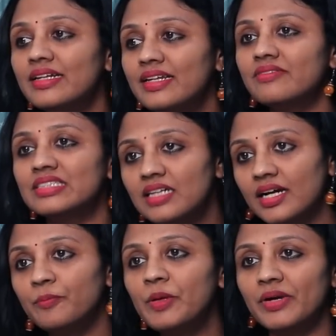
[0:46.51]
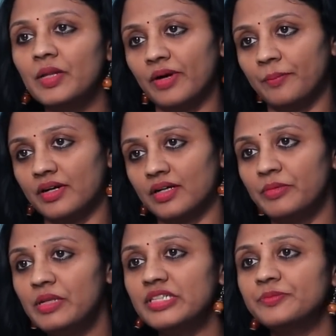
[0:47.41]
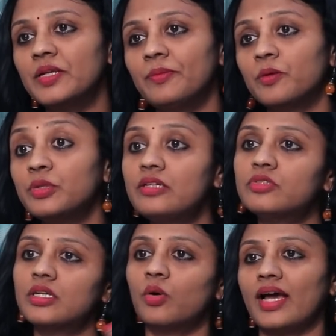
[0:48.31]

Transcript: வெற்றியை வந்து கம்மி பண்ணி பார்ப்பாங்க மினிமைஸ் பண்ணி பார்க்கும்போது இவனுக்கு